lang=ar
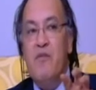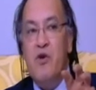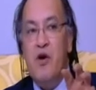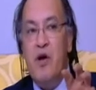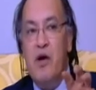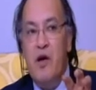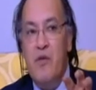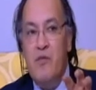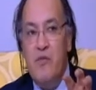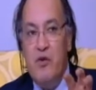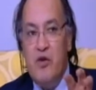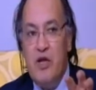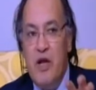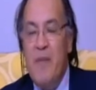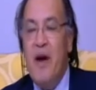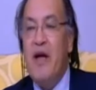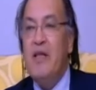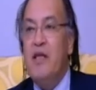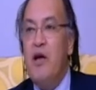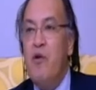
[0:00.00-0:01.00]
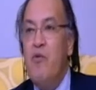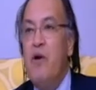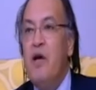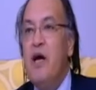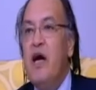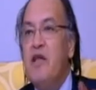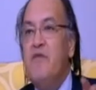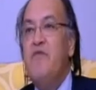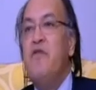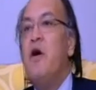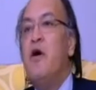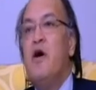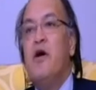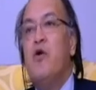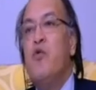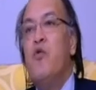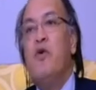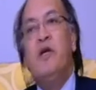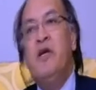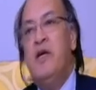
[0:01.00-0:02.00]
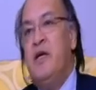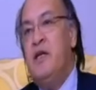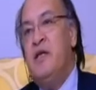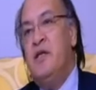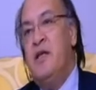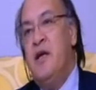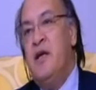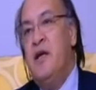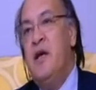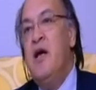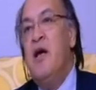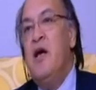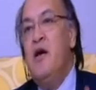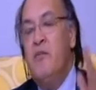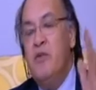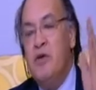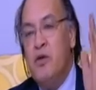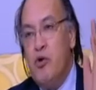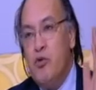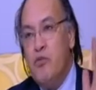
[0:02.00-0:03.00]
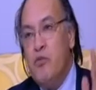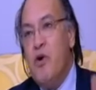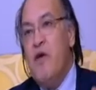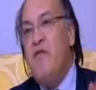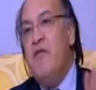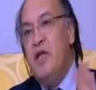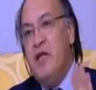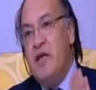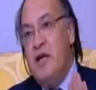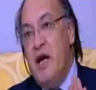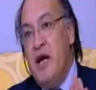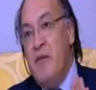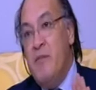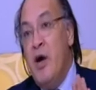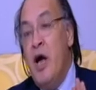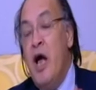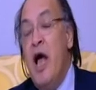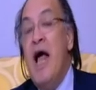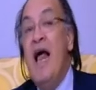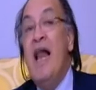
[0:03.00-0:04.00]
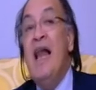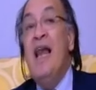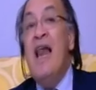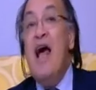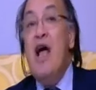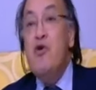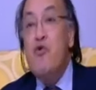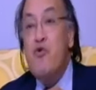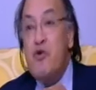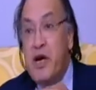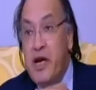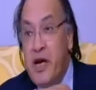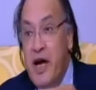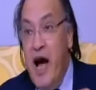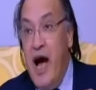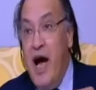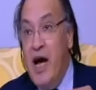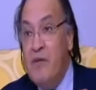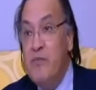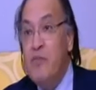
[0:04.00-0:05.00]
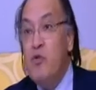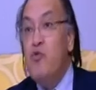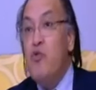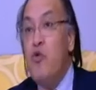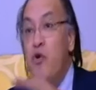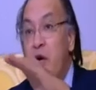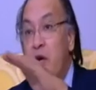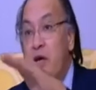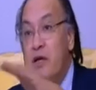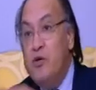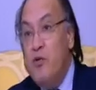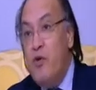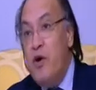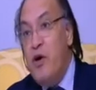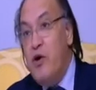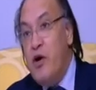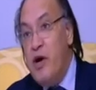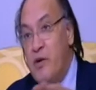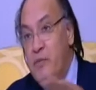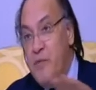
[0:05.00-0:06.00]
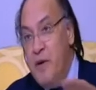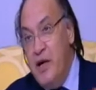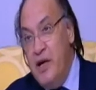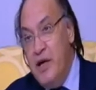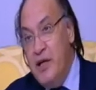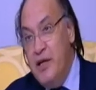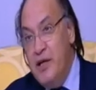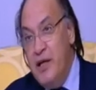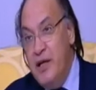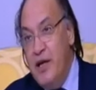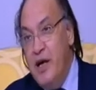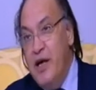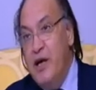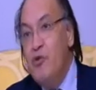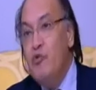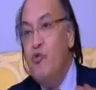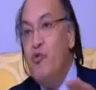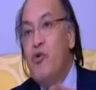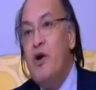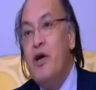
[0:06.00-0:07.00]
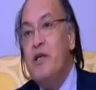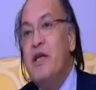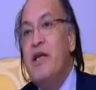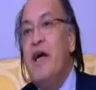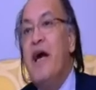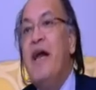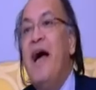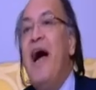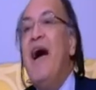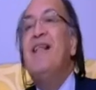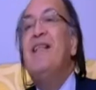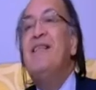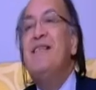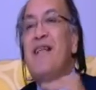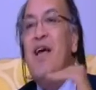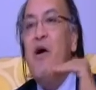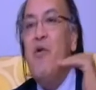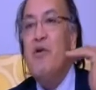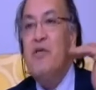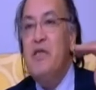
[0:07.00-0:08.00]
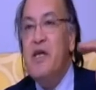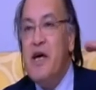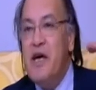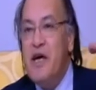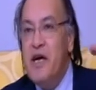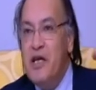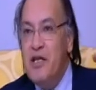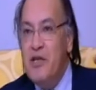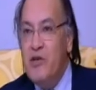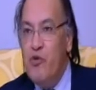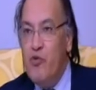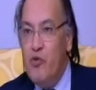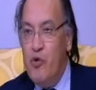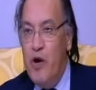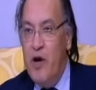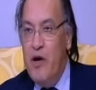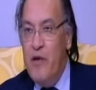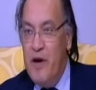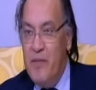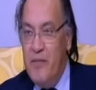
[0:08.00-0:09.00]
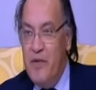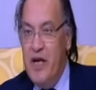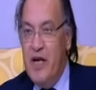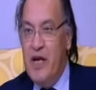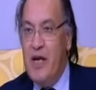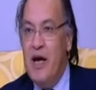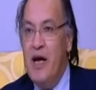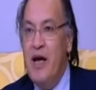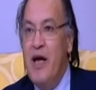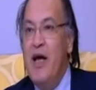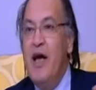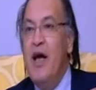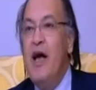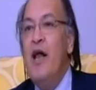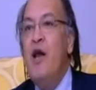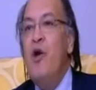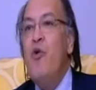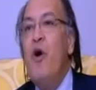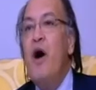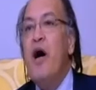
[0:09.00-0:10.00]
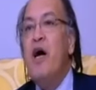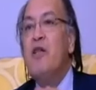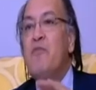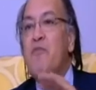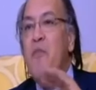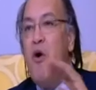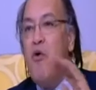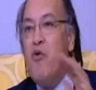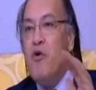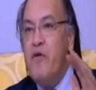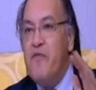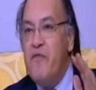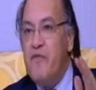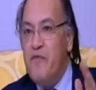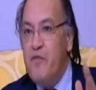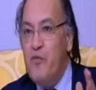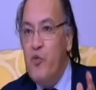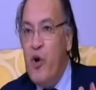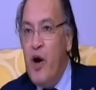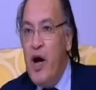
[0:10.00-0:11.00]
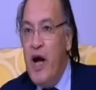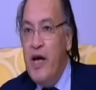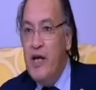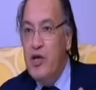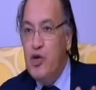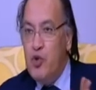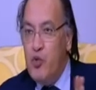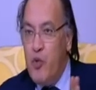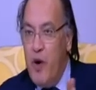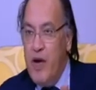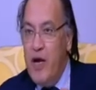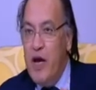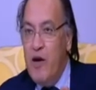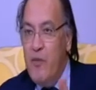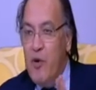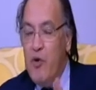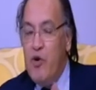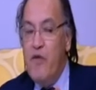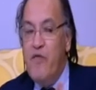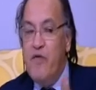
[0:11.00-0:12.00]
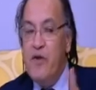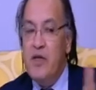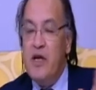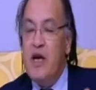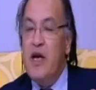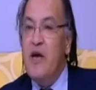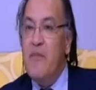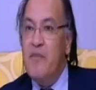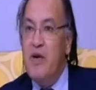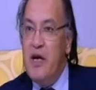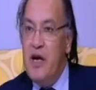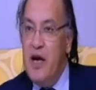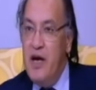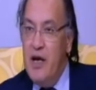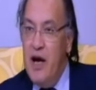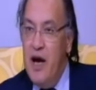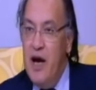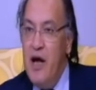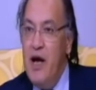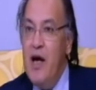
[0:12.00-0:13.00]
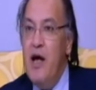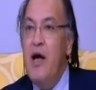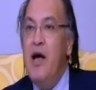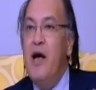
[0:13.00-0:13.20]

المجتمع الدولي خد فيها قرار واضح جدا بضروره مكافحه الارهاب لا يمكن احد من كل الدول الغربيه دي انه قطر يعني حتى وزير خارجيه امريكا اللي واخد موقف مغاير شويه لموقف الاداره الامريكيه